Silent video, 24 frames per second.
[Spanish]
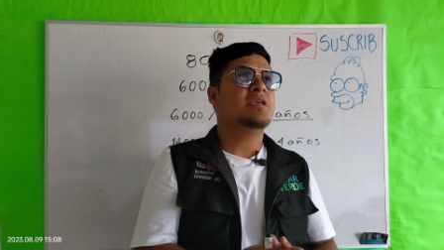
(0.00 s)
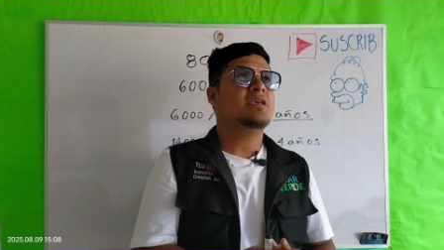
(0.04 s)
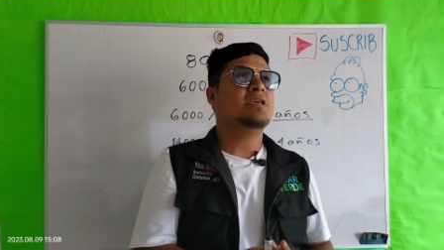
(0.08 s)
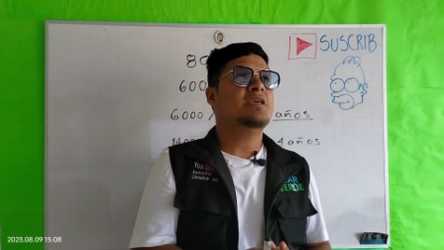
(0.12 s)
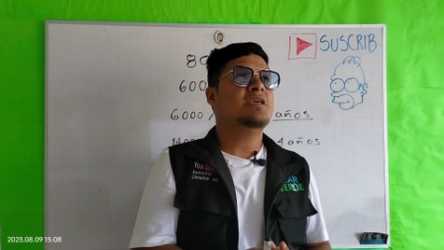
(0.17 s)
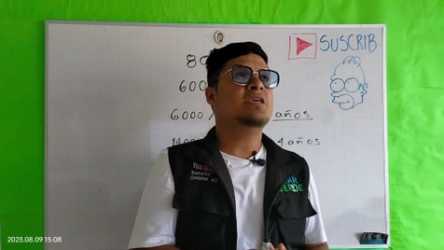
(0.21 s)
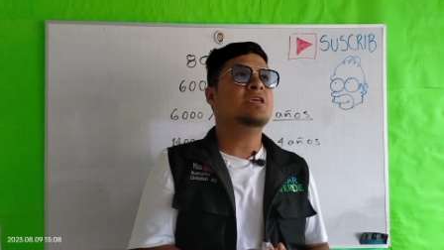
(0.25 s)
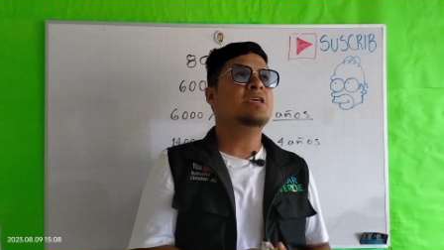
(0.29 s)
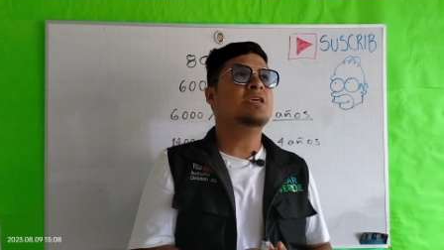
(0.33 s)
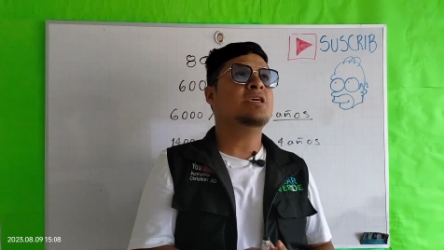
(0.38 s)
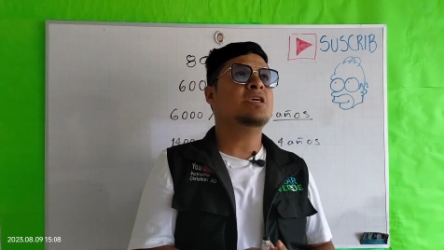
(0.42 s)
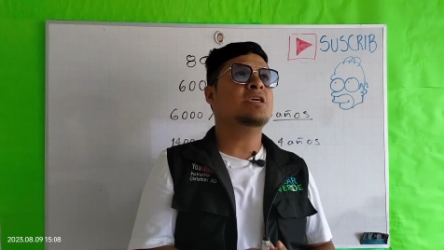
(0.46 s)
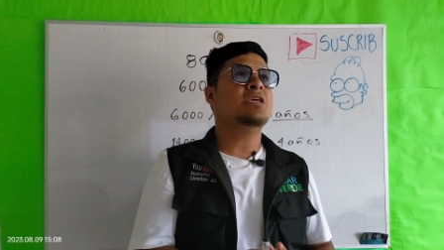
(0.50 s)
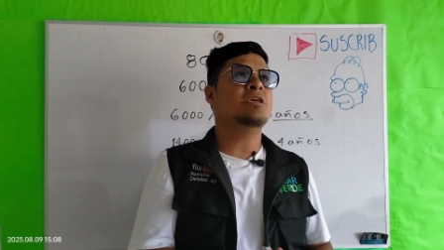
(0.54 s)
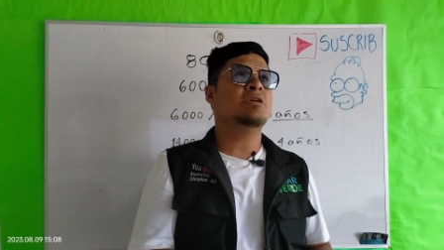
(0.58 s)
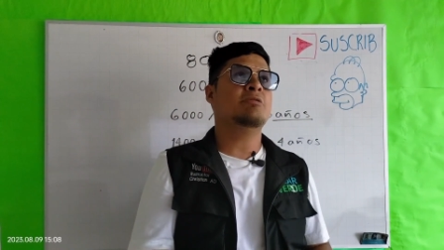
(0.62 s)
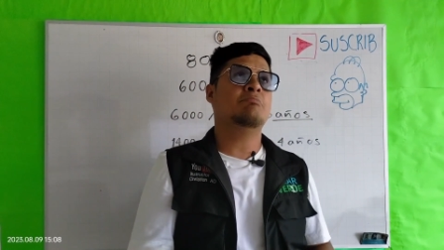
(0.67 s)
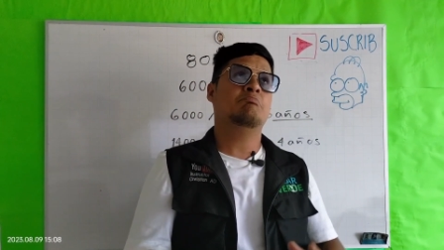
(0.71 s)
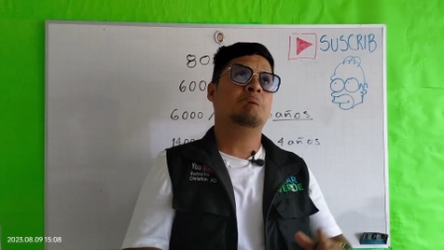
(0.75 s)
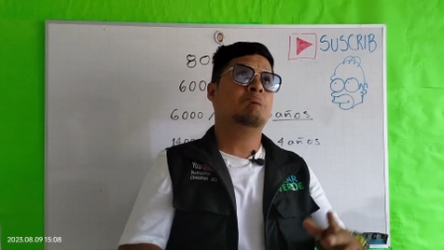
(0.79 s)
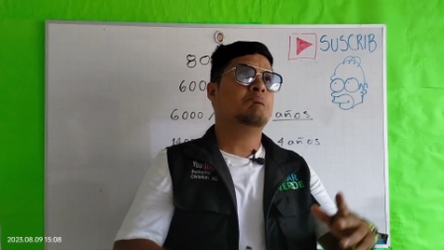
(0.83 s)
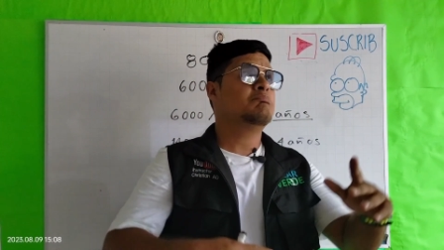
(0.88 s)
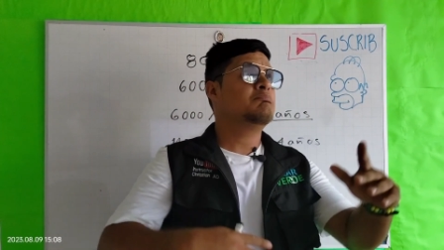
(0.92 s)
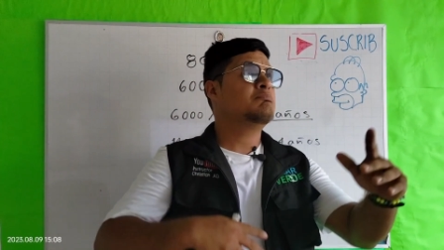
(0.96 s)

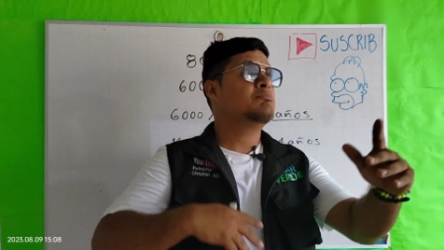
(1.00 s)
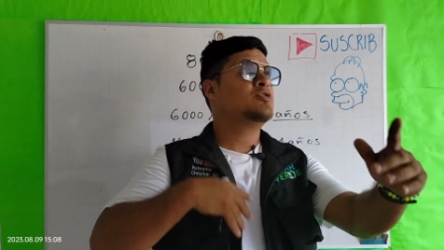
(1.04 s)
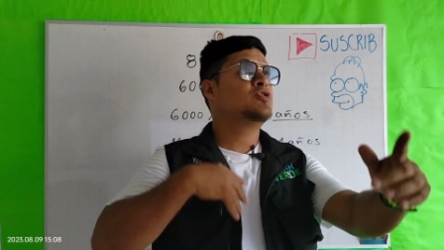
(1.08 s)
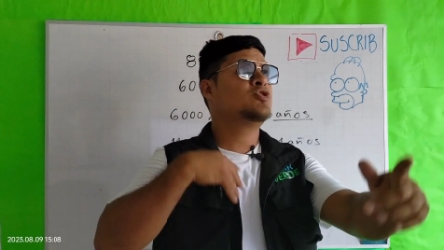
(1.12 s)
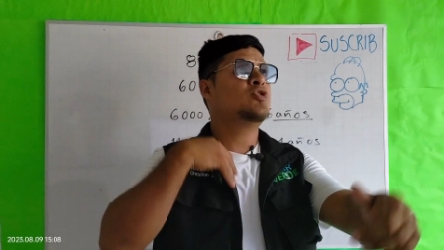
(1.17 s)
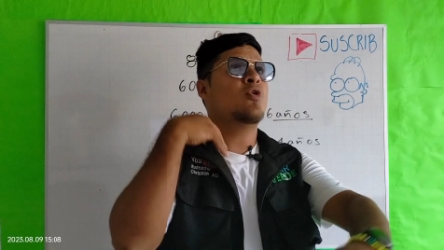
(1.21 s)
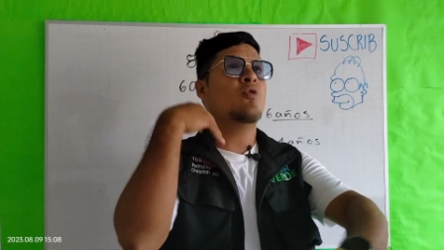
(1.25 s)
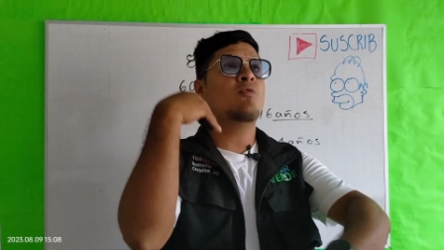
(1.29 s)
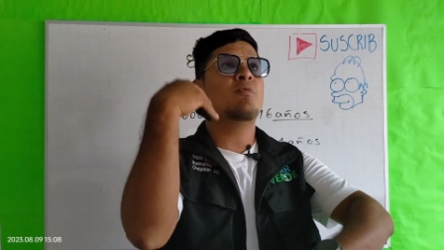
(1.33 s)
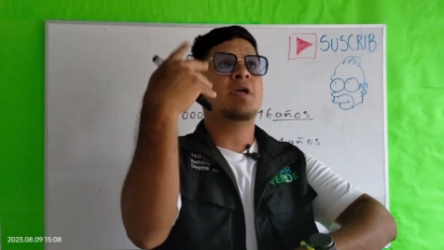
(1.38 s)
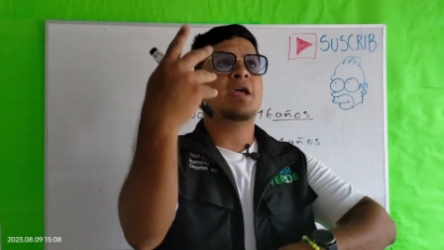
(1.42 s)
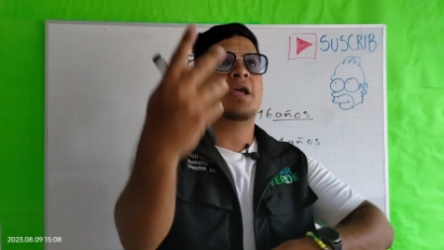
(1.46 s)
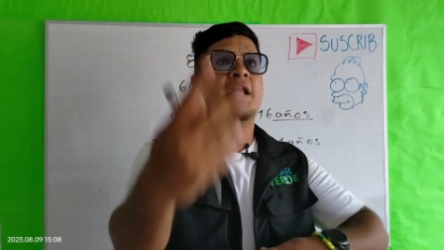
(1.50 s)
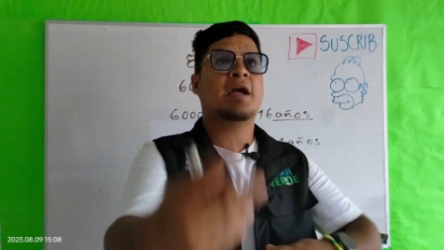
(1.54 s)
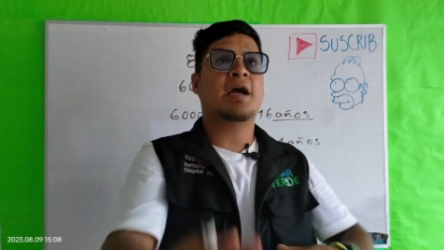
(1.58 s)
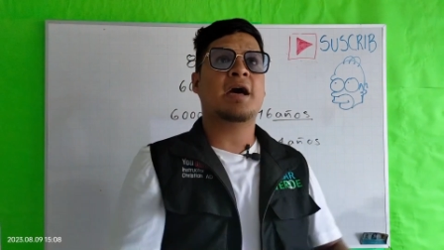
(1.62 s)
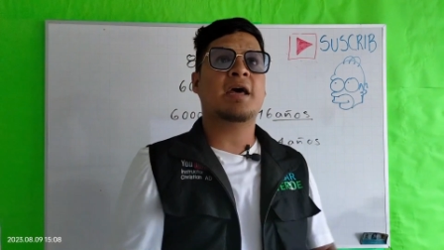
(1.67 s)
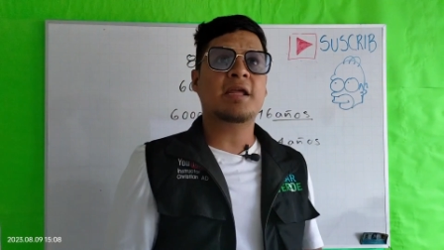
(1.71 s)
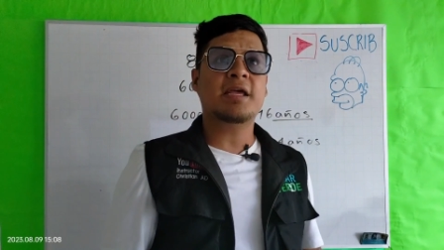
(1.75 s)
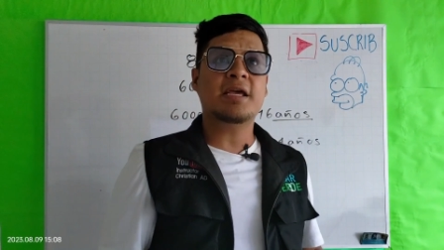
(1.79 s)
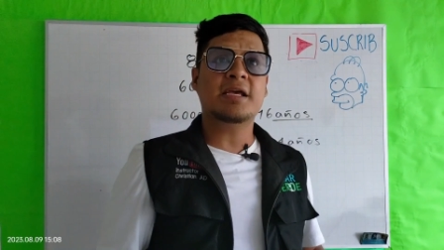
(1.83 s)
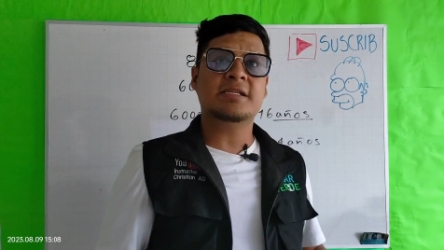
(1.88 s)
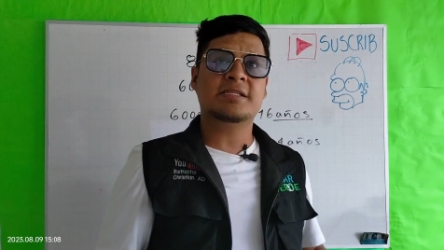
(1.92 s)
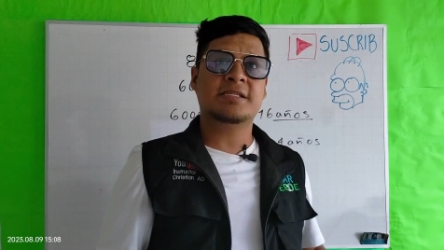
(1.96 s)
Y
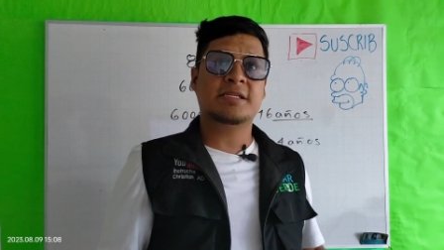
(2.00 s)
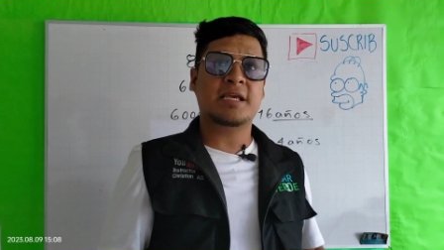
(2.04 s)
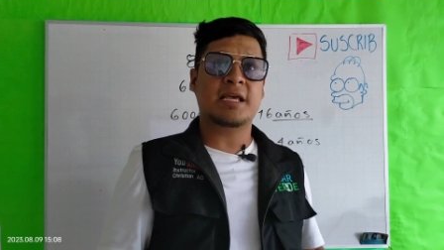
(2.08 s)
es